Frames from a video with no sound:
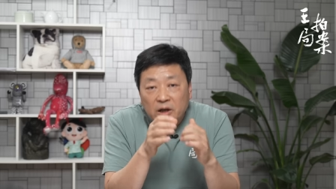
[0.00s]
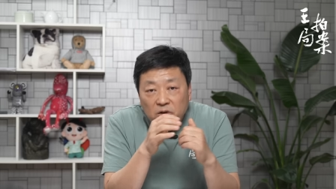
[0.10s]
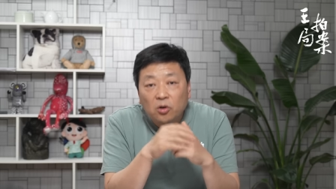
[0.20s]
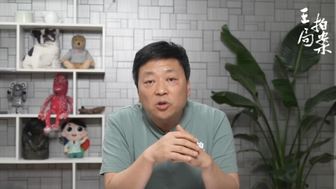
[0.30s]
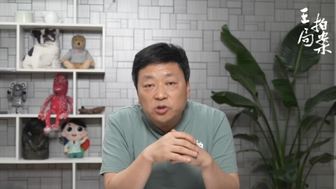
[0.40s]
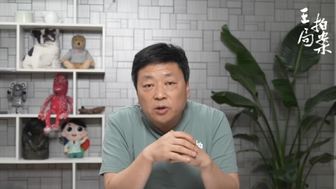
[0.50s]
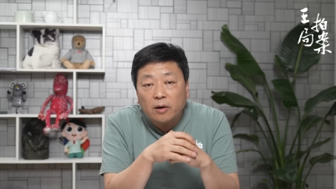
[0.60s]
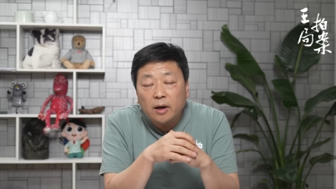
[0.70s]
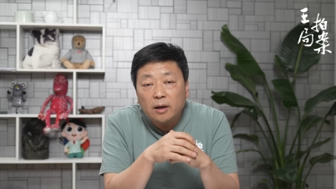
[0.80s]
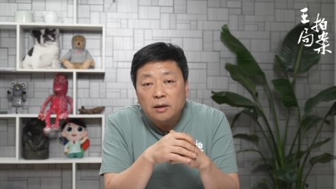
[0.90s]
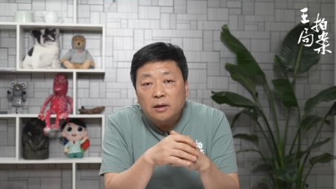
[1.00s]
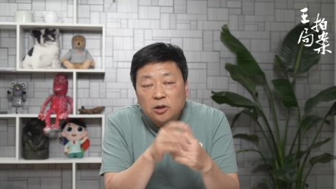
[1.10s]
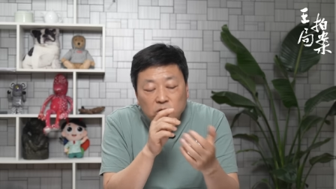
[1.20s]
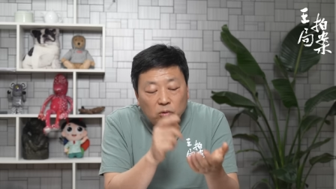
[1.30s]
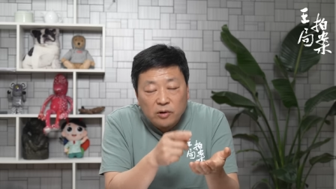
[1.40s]
家都要知道啊。
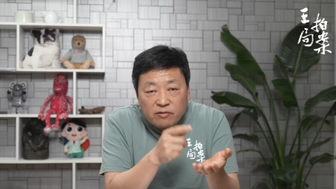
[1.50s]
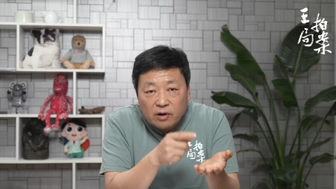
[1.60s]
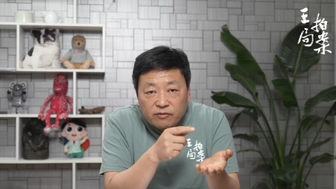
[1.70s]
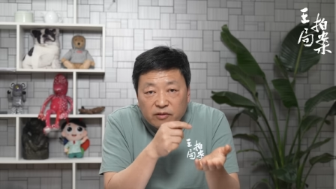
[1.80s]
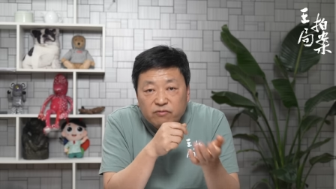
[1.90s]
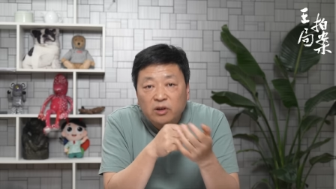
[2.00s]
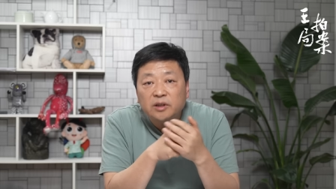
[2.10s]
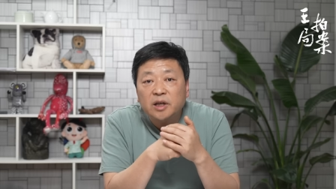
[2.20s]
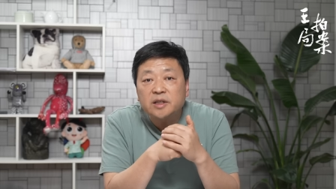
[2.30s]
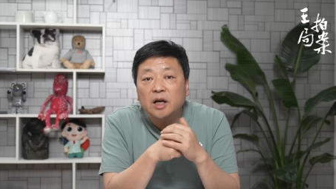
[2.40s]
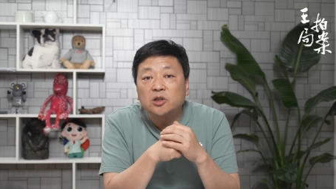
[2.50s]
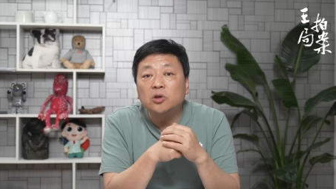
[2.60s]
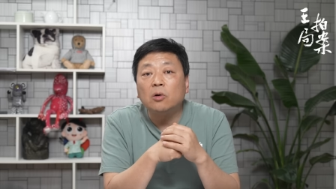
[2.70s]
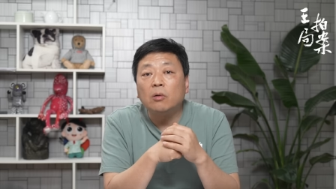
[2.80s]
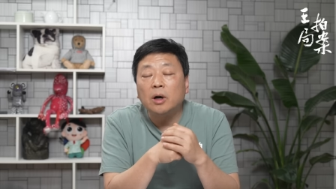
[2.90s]
周文王分封天下之
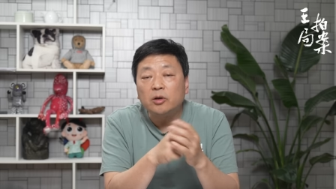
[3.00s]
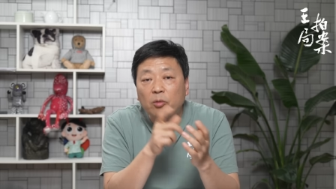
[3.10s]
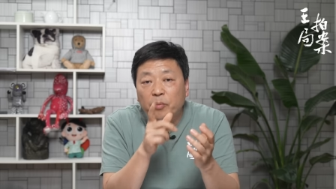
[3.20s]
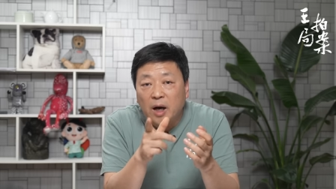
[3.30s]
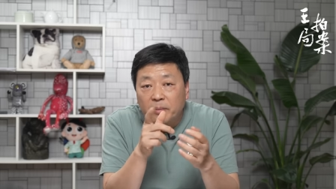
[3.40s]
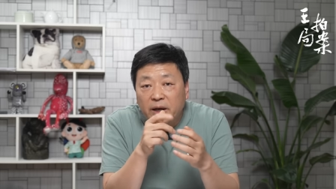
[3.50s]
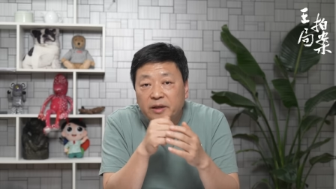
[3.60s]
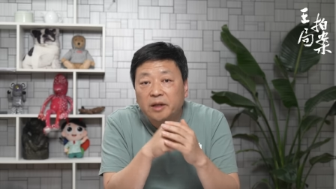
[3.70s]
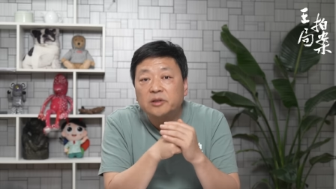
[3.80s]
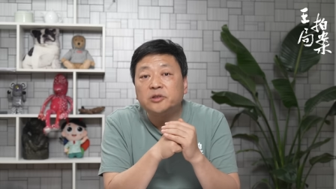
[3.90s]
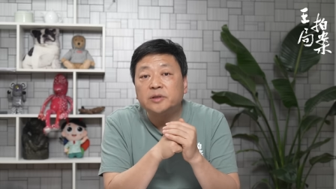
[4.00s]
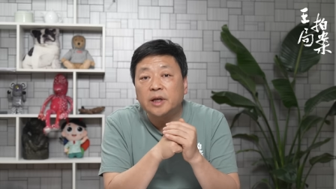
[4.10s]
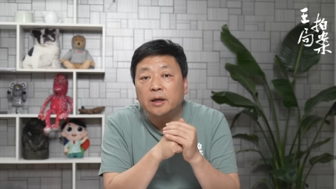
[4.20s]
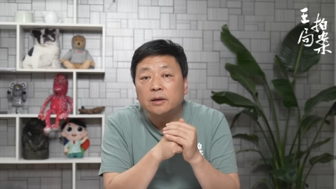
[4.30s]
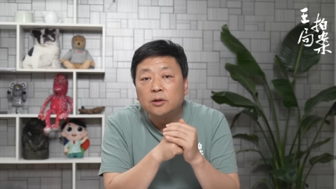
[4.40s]
后啊，有八百年的时
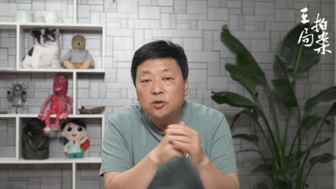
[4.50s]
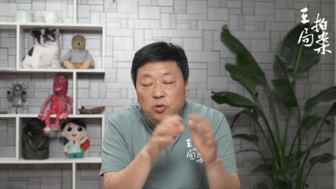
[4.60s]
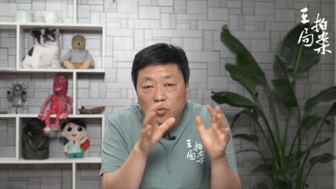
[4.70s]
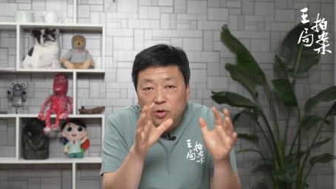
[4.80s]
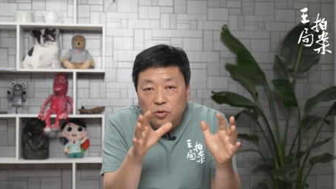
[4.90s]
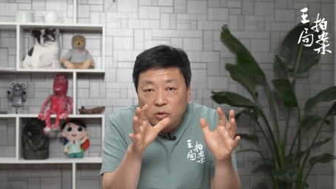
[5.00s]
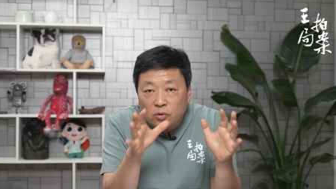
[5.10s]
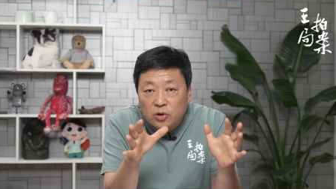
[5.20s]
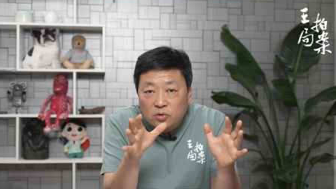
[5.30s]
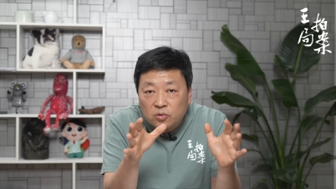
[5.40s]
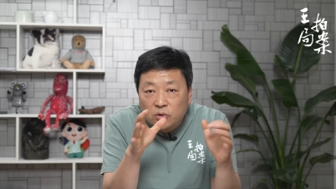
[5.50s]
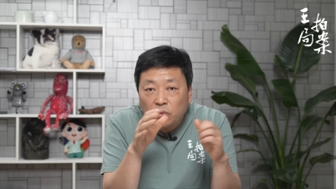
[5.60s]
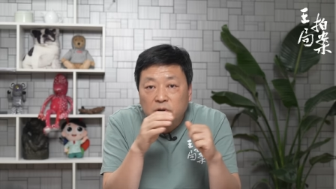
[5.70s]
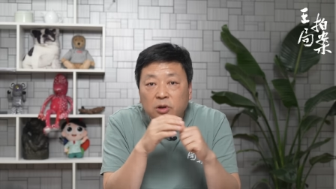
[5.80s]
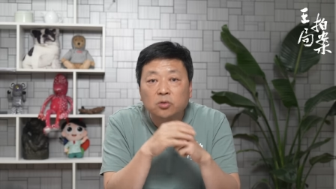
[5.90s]
间，中国都是贵族
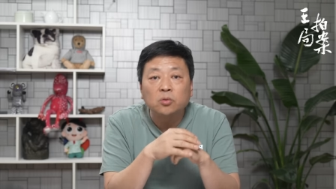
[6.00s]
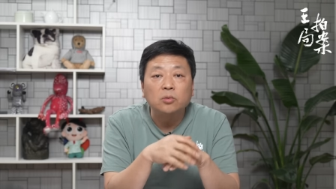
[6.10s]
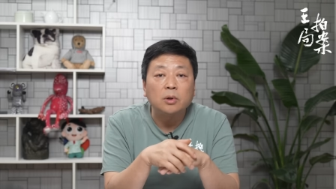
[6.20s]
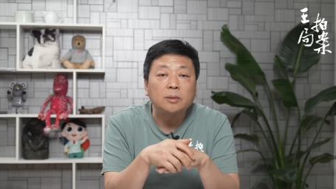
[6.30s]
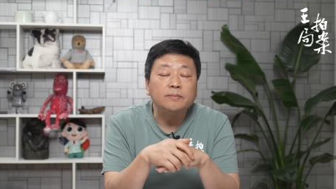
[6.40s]
统治中国。